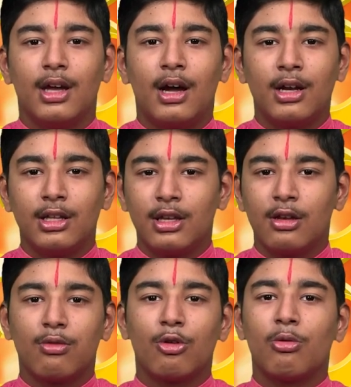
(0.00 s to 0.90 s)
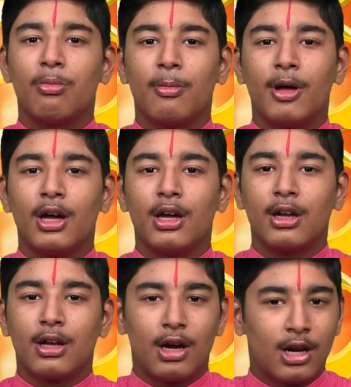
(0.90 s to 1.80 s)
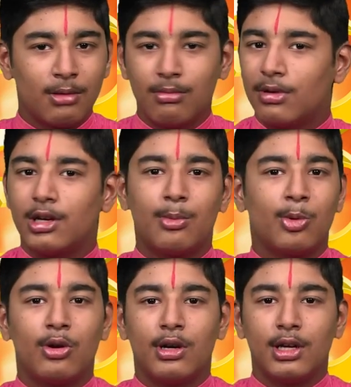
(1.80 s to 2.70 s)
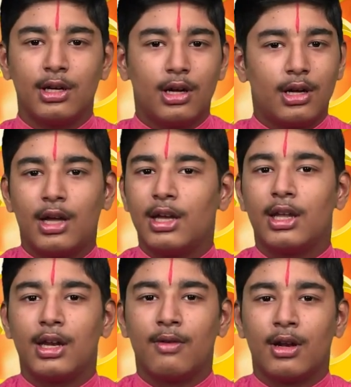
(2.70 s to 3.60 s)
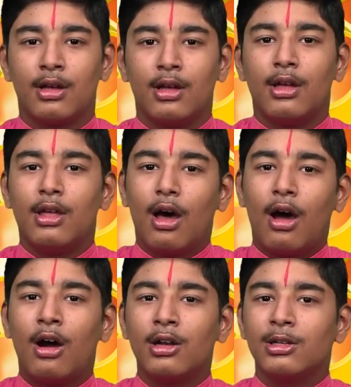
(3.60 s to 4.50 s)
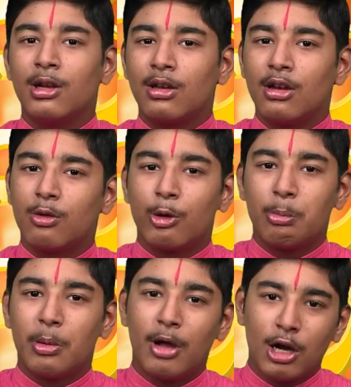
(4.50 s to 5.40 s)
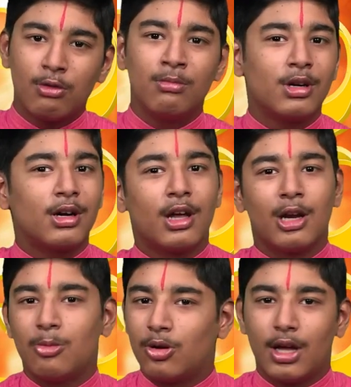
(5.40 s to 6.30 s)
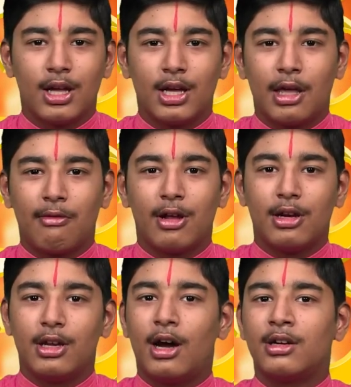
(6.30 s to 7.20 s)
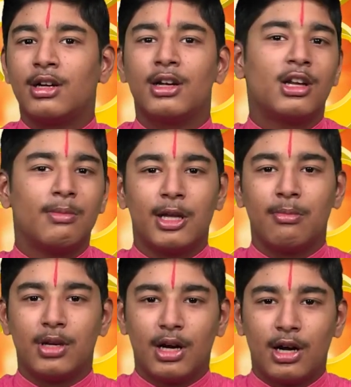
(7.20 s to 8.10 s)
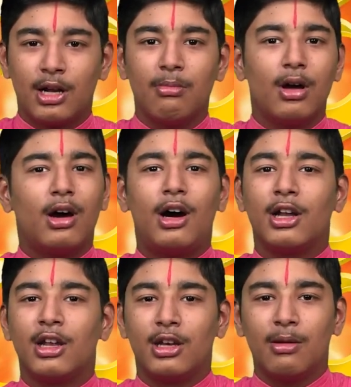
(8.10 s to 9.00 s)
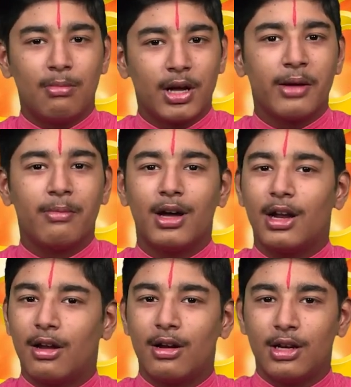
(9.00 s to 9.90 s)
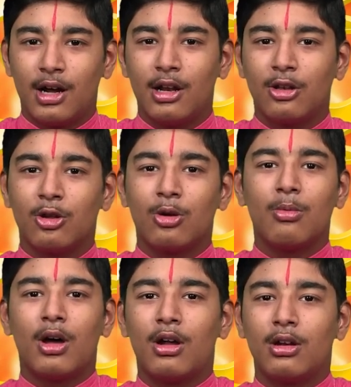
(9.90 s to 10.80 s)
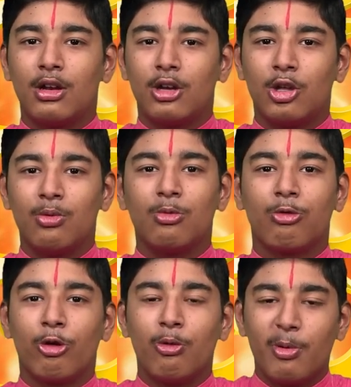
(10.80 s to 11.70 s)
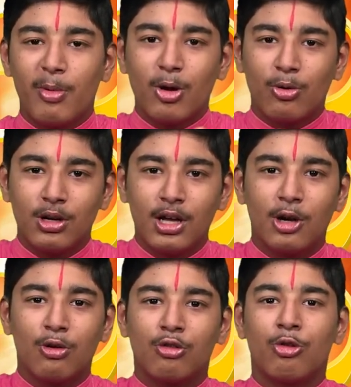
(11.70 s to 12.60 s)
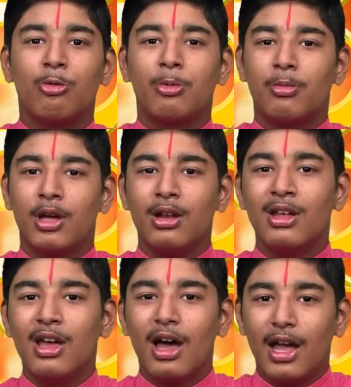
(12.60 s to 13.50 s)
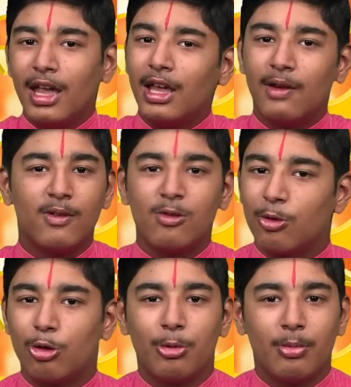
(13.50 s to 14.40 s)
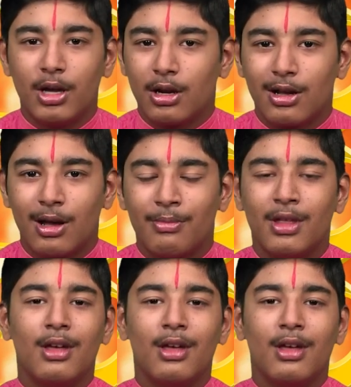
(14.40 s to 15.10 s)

ஞானத்தின் ஸ்வரூபமாக இருக்காராம் நம்மளோட ஹயக்ரீவர் ஆனந்தத்தின் சொரூபமாகவும் இருக்காராம் நம்மளோட ஹயகிரிவர் ஞானானந்தமயம் ஞானம் ஆனந்தம் மயம் அதாவது ஞானத்துக்கும் ஆனந்தத்தையும் ஸ்வரூபமாக கொண்டு அதோட ஸ்வரூபம் தான் ஹயகிரிவன் ஸ்வரூபமாக இருக்காம்